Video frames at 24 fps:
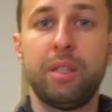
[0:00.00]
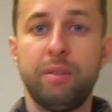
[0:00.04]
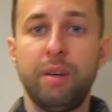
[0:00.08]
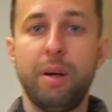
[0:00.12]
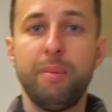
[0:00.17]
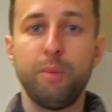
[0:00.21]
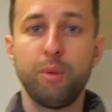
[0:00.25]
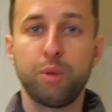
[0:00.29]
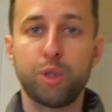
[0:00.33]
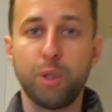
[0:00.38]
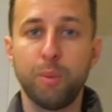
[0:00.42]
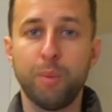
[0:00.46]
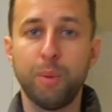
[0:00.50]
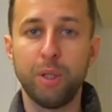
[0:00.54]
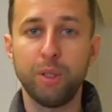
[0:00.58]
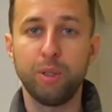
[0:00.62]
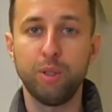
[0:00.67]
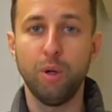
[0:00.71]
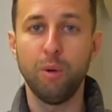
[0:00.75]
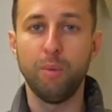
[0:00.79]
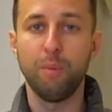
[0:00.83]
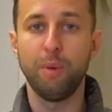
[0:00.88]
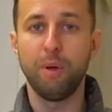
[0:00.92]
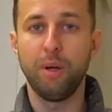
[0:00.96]
с вами уже
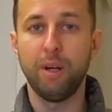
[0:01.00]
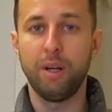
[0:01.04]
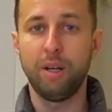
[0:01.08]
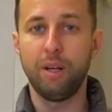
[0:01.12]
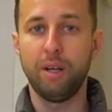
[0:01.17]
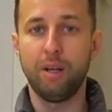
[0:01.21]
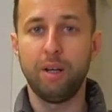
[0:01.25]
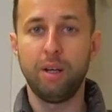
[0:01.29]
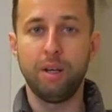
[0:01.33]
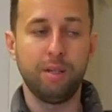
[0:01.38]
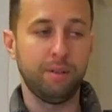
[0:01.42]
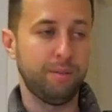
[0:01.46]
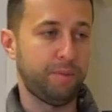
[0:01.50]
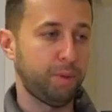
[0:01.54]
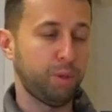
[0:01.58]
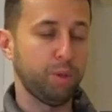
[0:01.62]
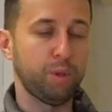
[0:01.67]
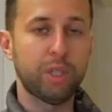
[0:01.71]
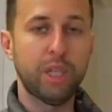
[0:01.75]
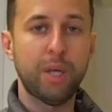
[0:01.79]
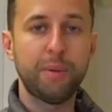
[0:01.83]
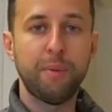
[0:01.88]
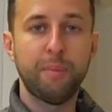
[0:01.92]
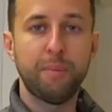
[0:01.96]
пойдем, а,
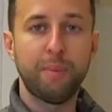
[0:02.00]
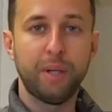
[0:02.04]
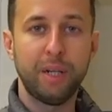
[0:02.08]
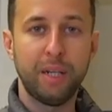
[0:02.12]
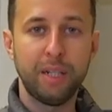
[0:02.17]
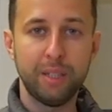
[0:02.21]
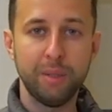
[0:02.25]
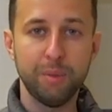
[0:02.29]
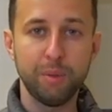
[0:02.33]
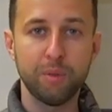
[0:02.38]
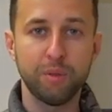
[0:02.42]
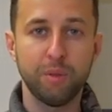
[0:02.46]
все сами поглядим